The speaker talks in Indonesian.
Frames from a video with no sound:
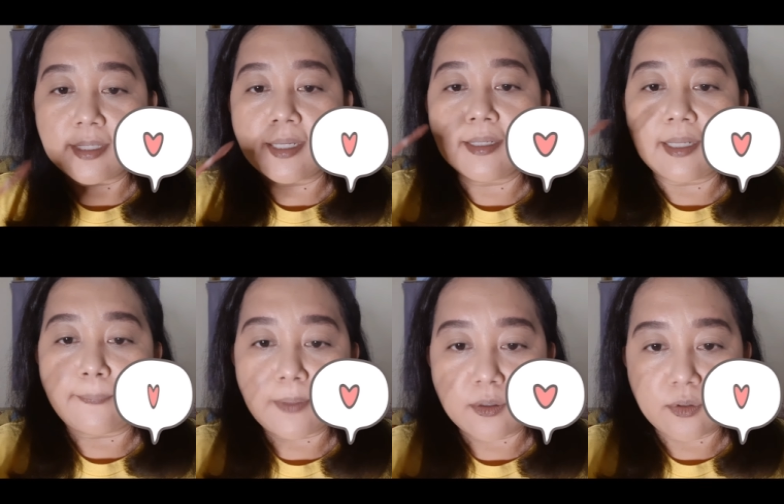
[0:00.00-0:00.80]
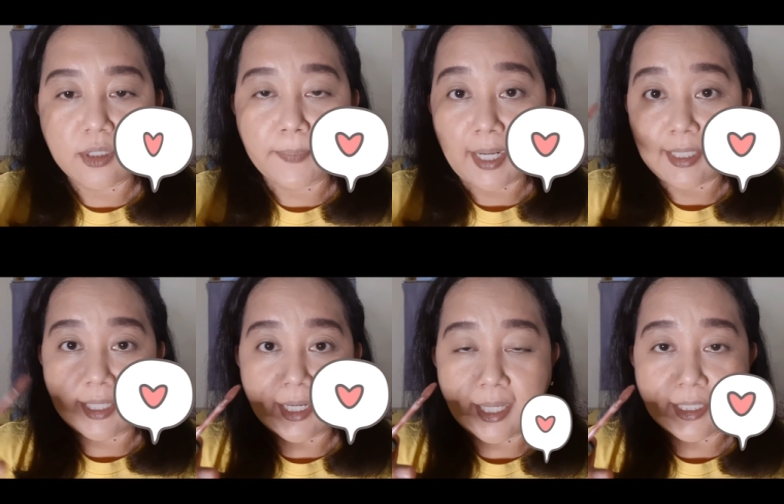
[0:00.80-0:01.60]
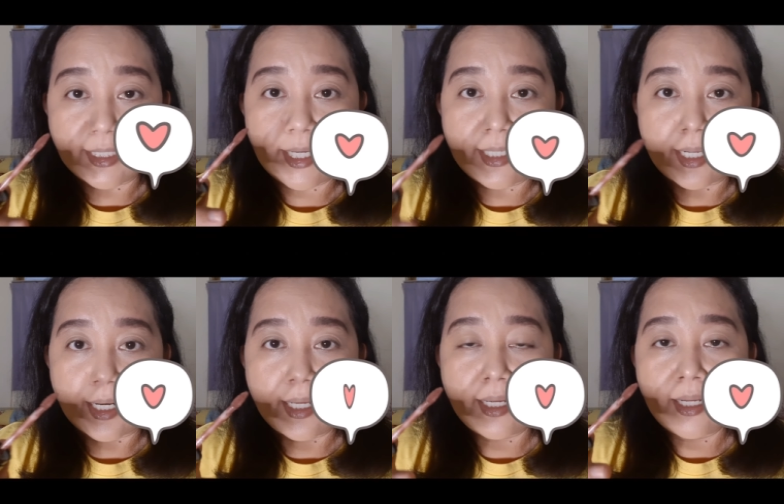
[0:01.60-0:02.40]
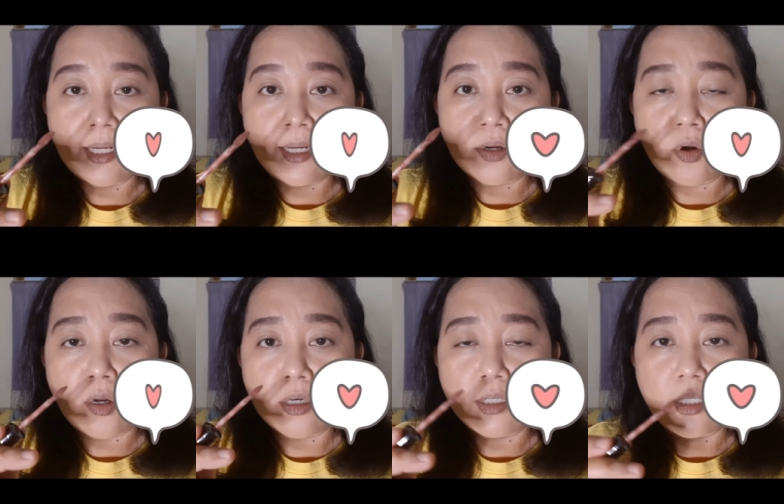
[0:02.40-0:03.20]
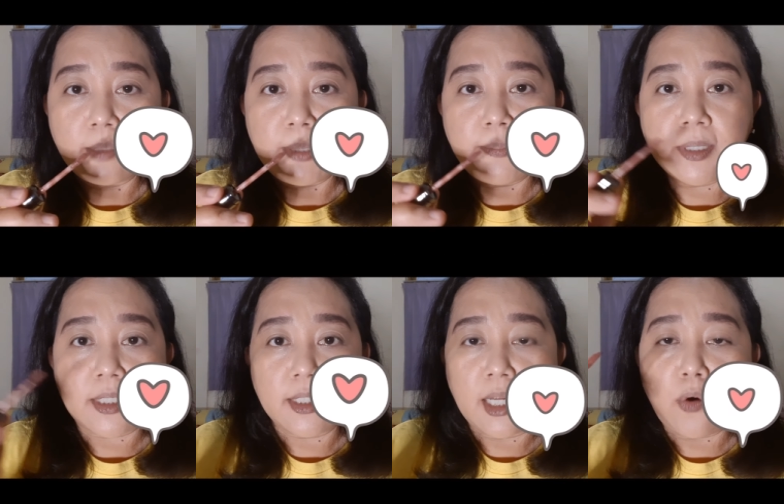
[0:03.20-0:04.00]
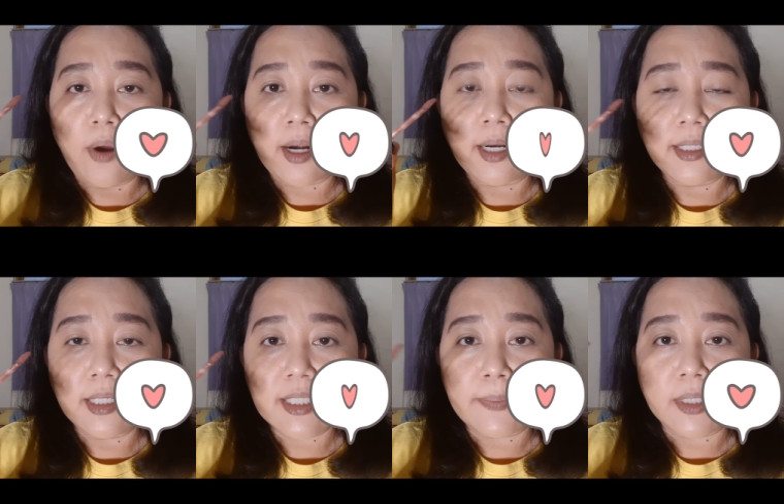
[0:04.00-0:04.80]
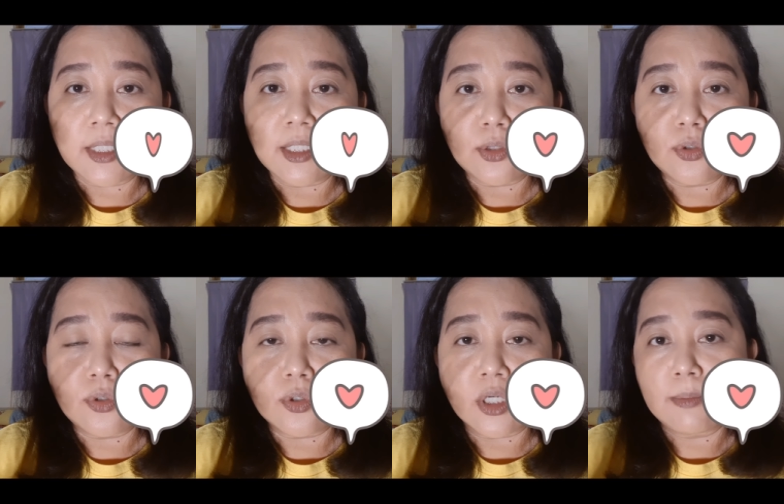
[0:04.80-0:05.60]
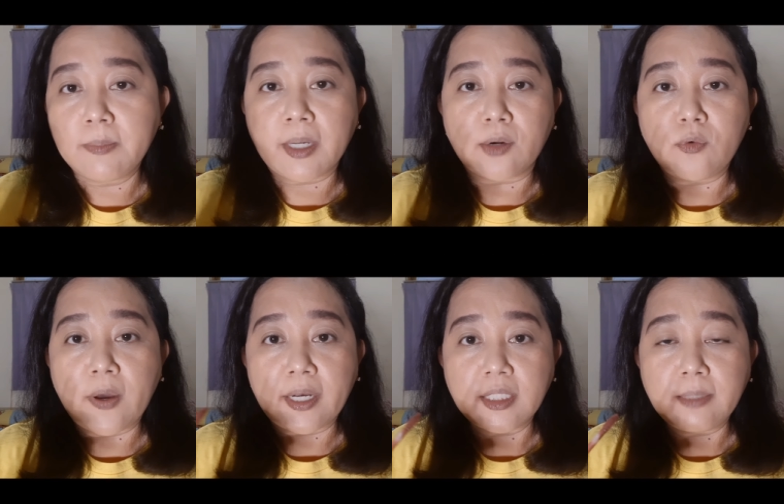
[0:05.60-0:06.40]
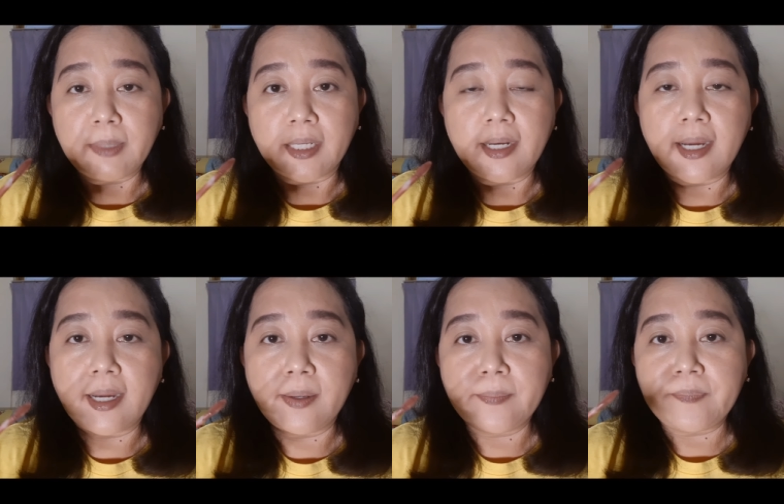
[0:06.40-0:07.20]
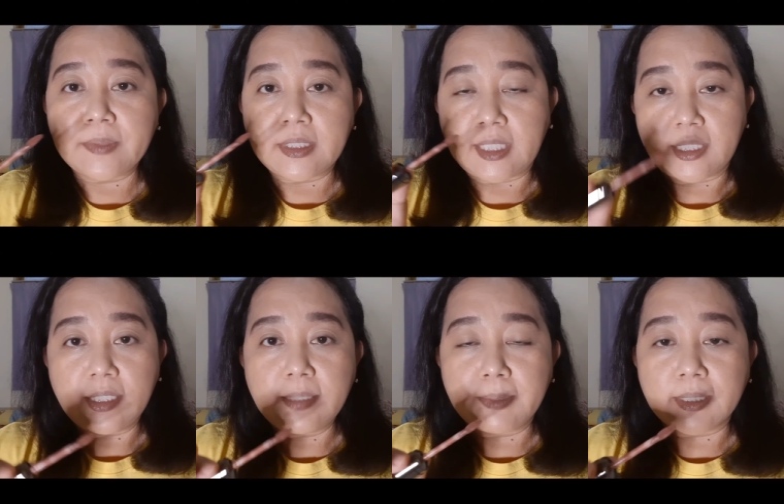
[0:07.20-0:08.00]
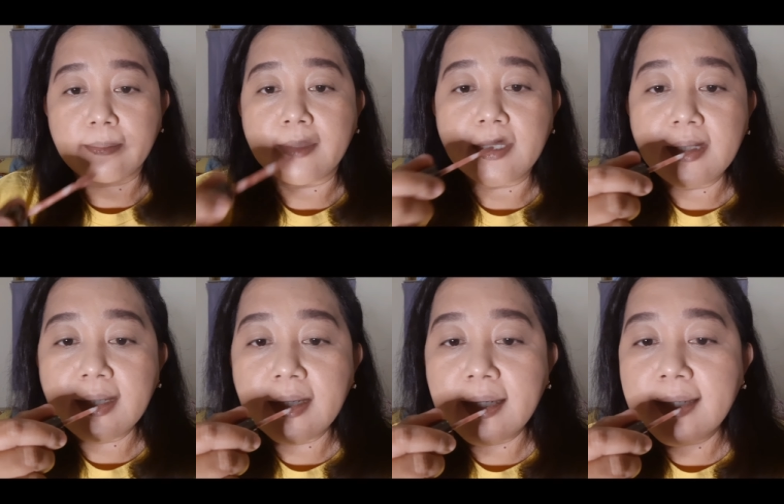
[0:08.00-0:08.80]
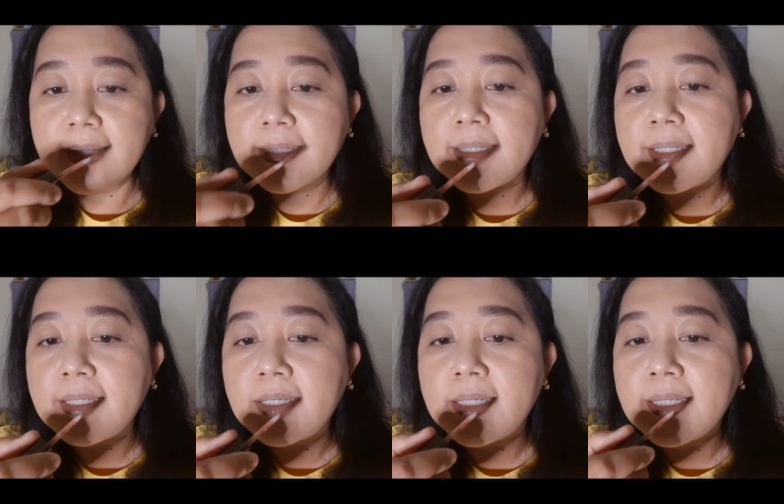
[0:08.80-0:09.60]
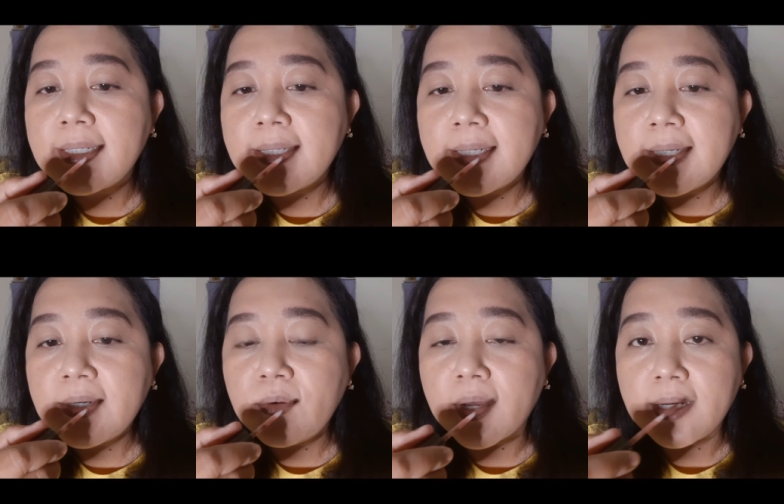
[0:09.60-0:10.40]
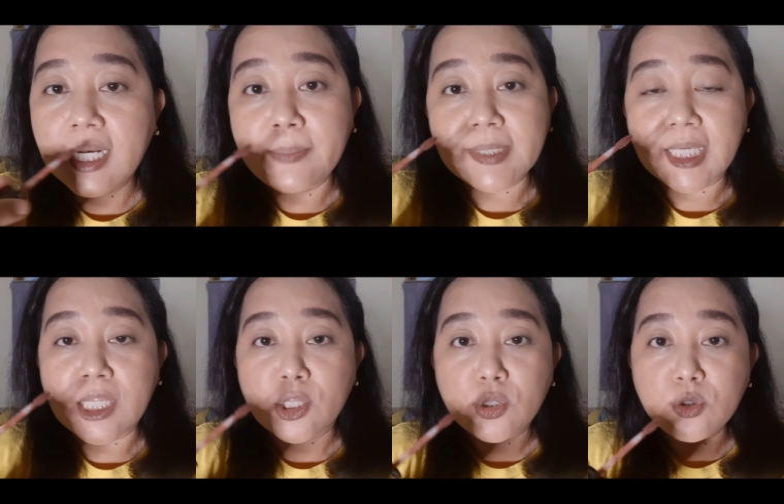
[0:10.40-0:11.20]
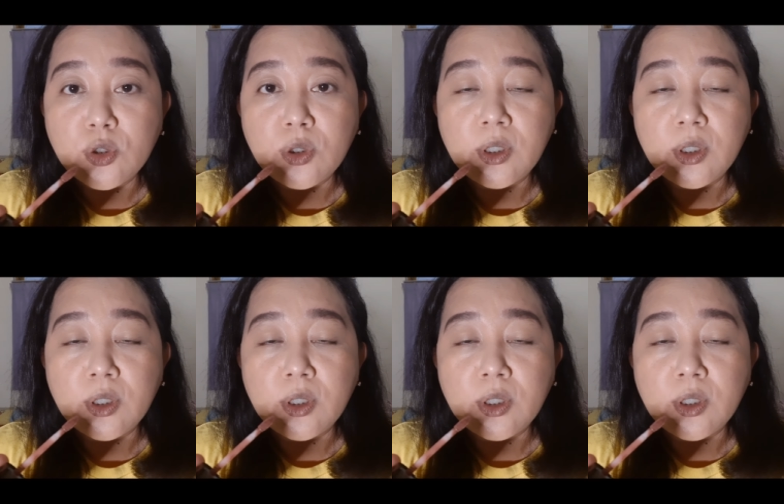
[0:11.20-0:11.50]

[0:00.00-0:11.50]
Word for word: dan yang perlu diperhatikan lagi adalah kok di bibir dia warnanya seperti itu kok di bibir aku warnanya beda jadi teman-teman uh, warna lipstick itu